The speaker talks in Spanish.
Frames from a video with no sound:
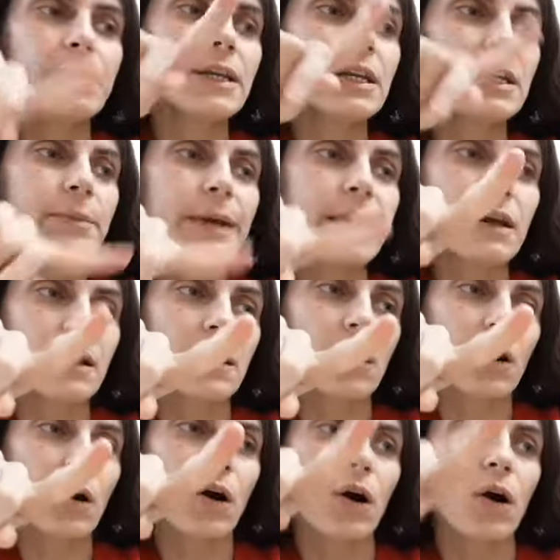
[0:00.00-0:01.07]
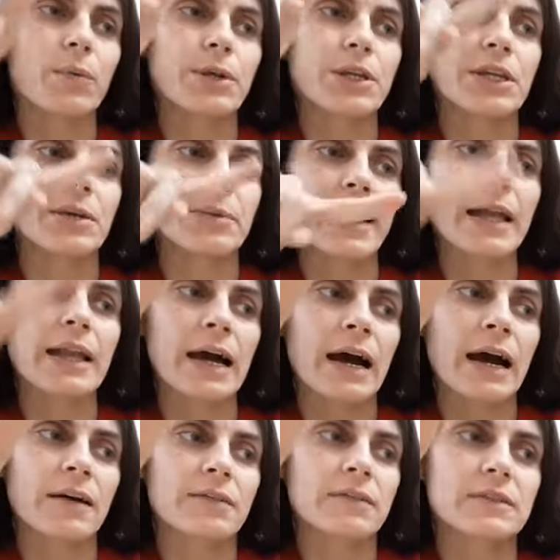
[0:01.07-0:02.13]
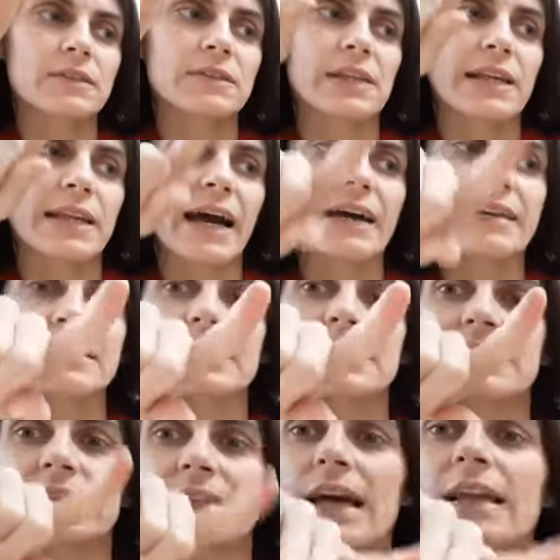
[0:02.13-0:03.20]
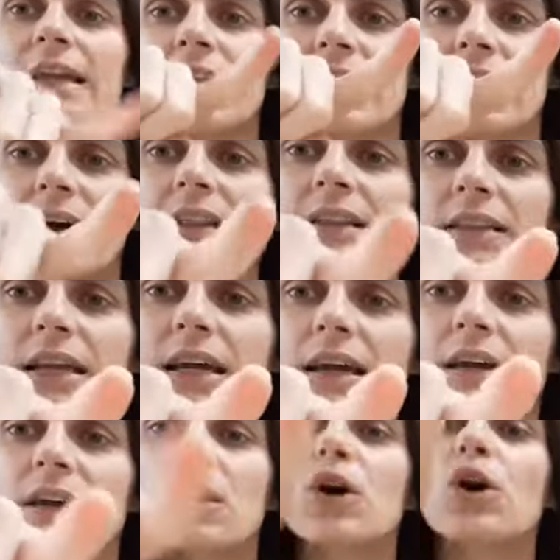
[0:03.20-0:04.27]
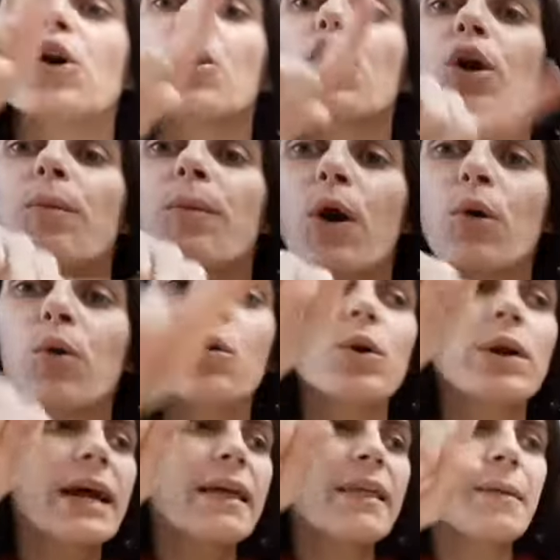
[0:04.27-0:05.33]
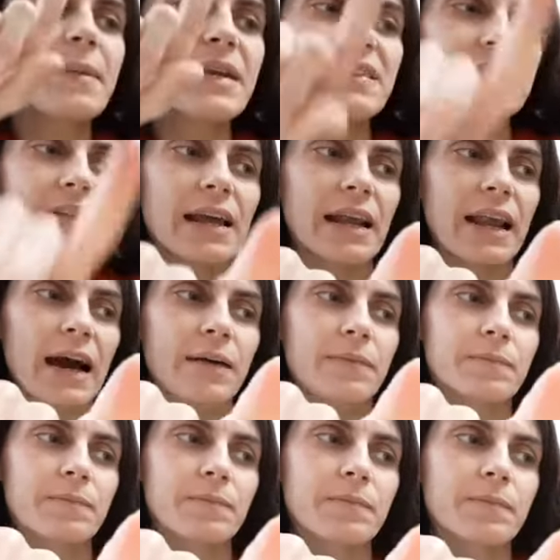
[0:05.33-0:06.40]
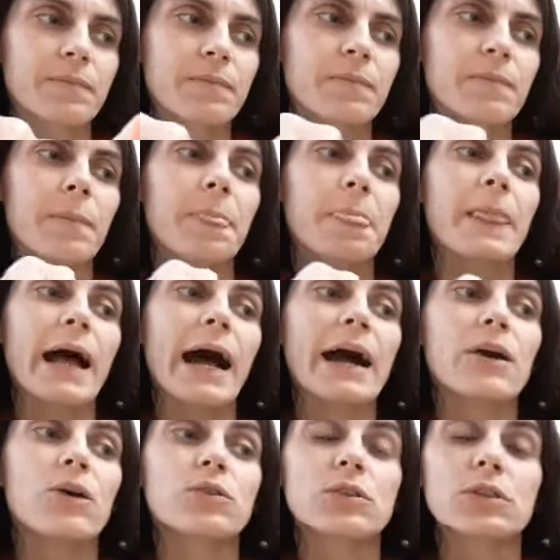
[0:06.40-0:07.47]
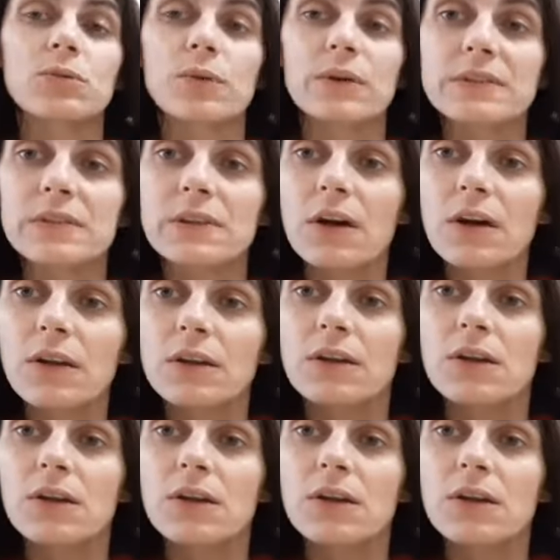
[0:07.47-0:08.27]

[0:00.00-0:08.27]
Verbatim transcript: biribengo, biribela, serás tan elegante como una damisela. A continuación,